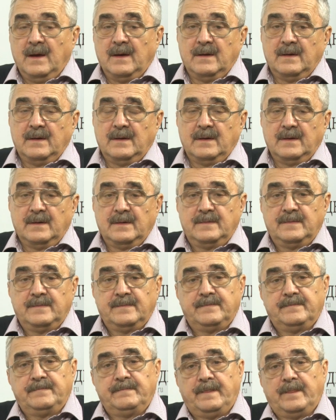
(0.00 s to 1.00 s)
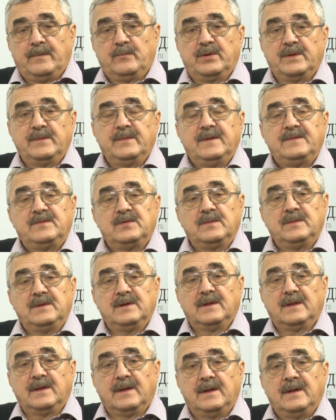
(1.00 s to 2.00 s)
Э, понимаете, в чем
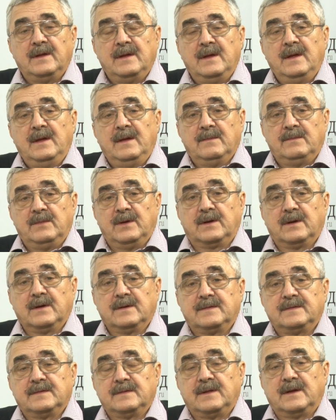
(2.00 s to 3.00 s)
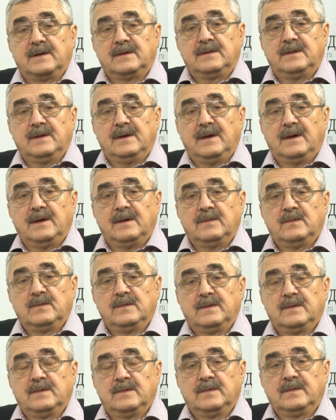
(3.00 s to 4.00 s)
дело? Мне кажется, тогда
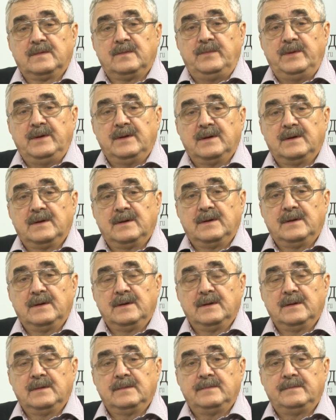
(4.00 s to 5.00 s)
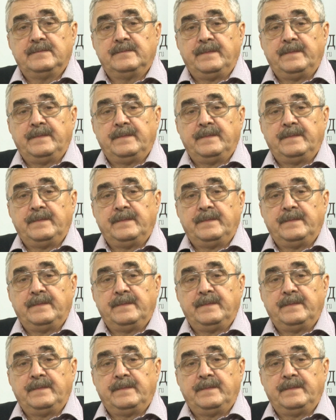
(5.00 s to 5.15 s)
успех э,